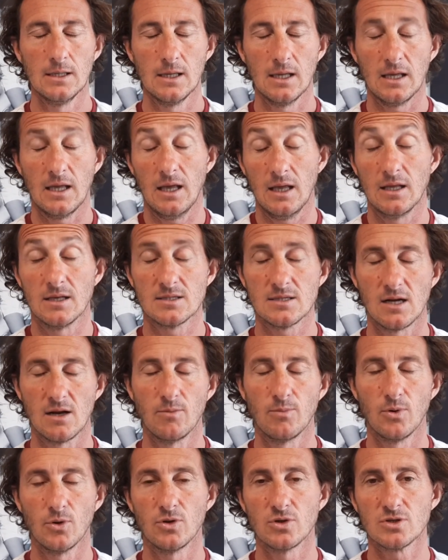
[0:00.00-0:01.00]
eh, sarà un
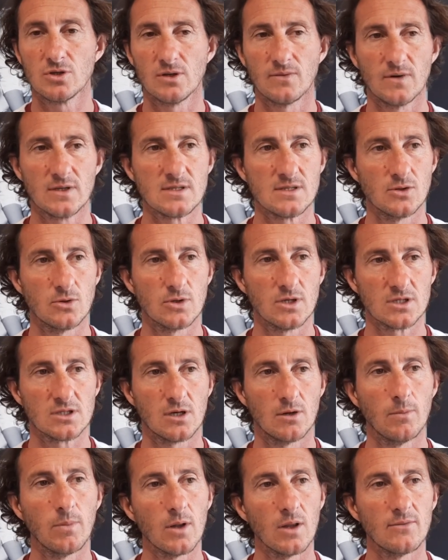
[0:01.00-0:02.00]
po' da osservazione, sarà
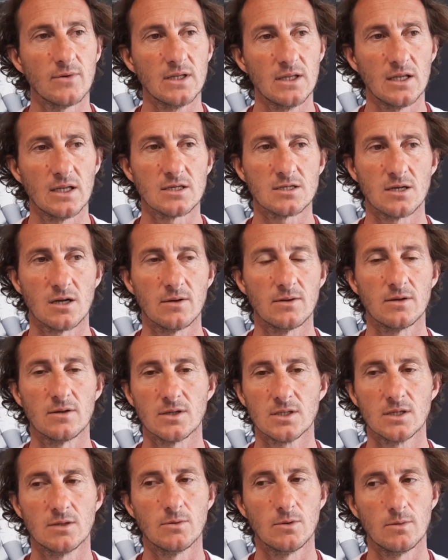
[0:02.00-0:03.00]
un po' da vedere, sarà,
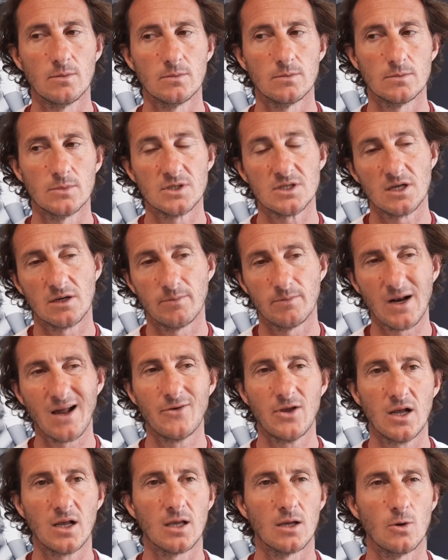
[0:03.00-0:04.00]
sarà, sarà bravi
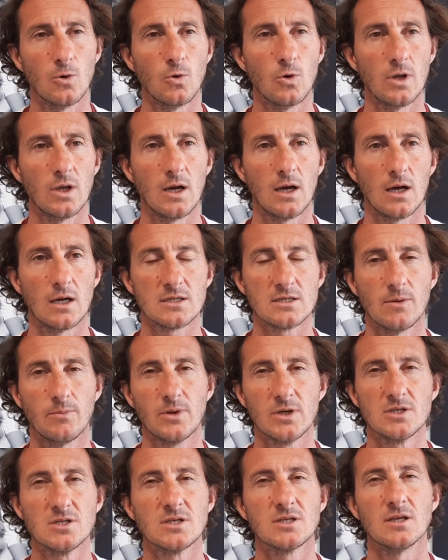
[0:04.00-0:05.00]
anche noi a saper
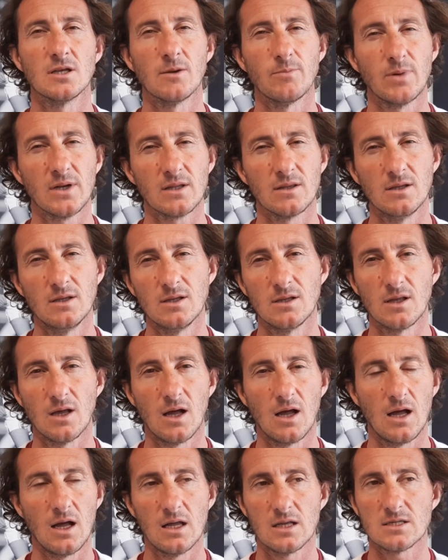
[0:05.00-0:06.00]
gestire la
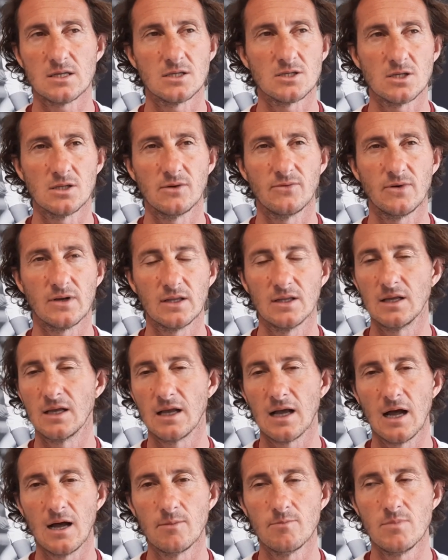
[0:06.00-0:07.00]
partita, se c'è da fare dei
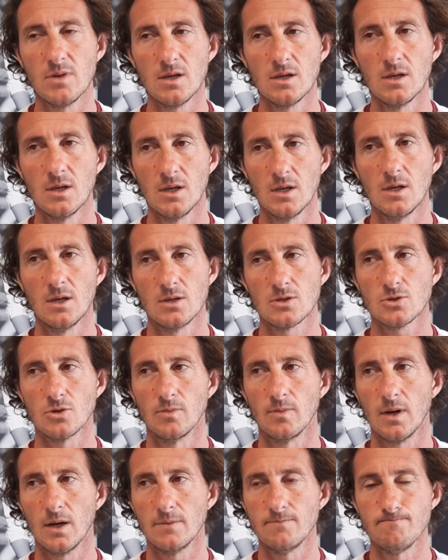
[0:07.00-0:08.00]
cambi,
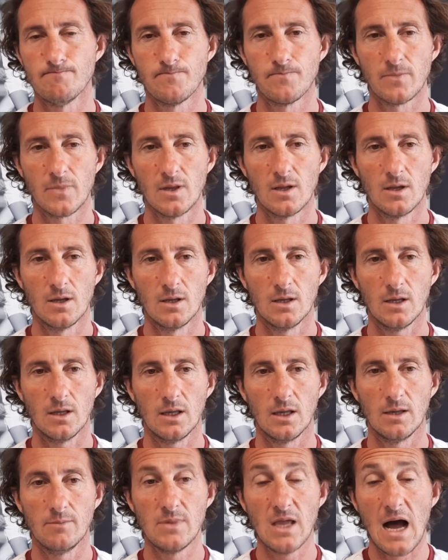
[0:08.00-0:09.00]
insomma
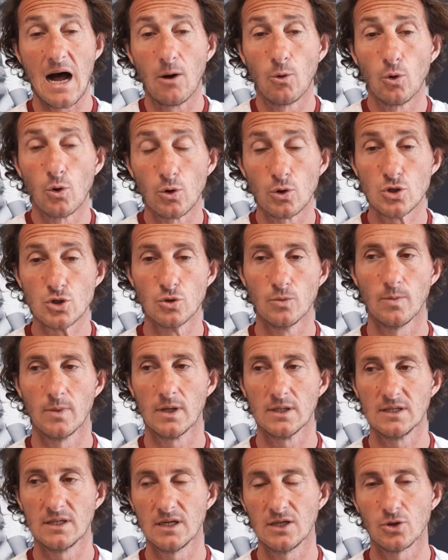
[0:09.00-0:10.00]
eh, mi auguro
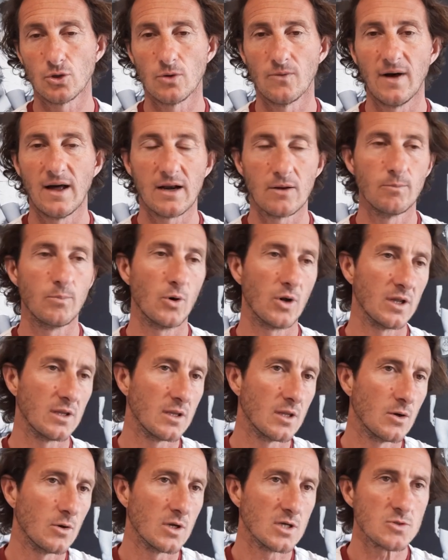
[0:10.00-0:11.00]
insomma, di ritrovare un
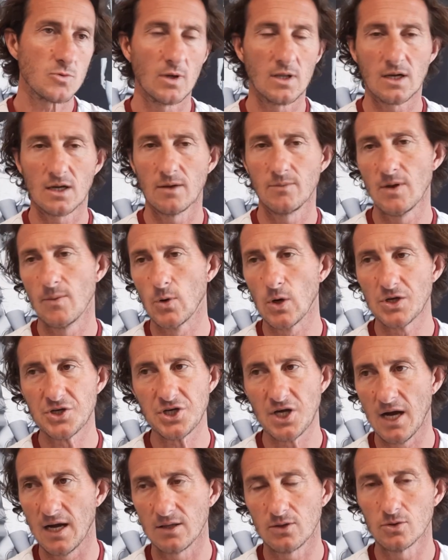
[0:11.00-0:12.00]
pochettino la squadra che abbiamo
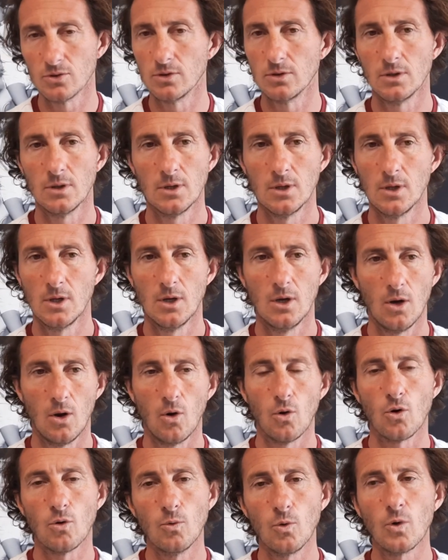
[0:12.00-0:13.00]
lasciato
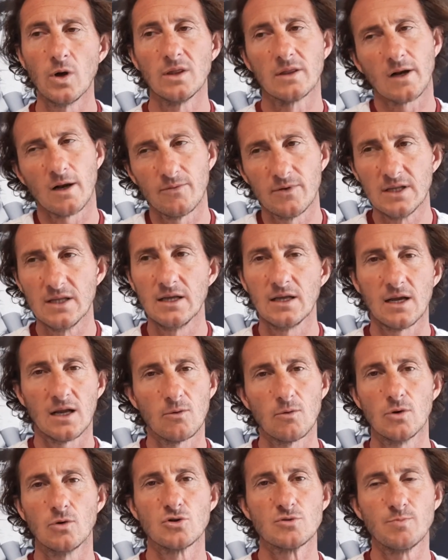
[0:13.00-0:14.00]
o comunque intravedere
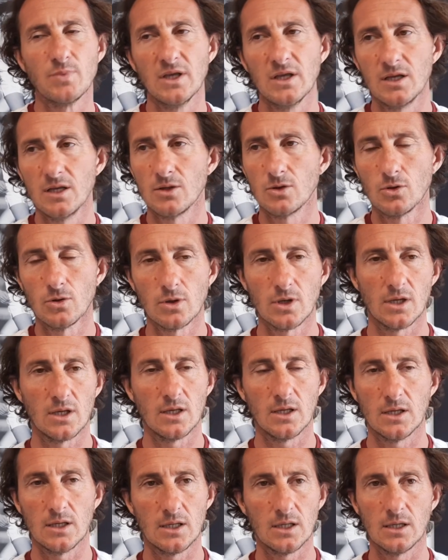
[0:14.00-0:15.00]
quello spirito
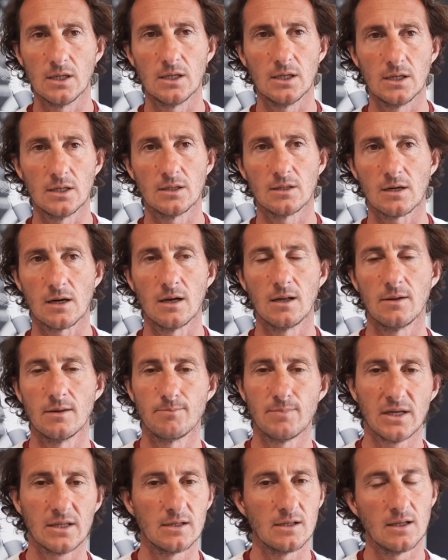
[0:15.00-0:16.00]
che tra la
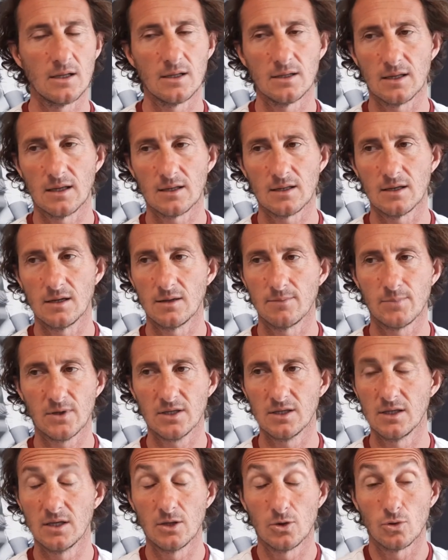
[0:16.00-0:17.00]
partita di andata e la
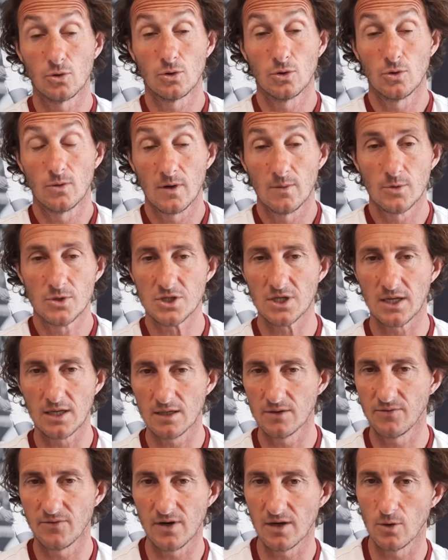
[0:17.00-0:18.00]
partita di ritorno dovremmo cercare
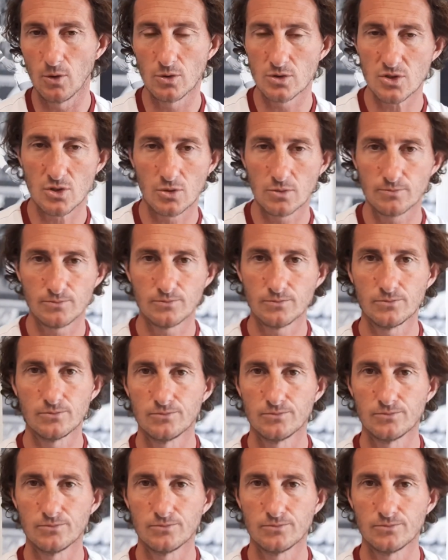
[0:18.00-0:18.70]
di fare nostro.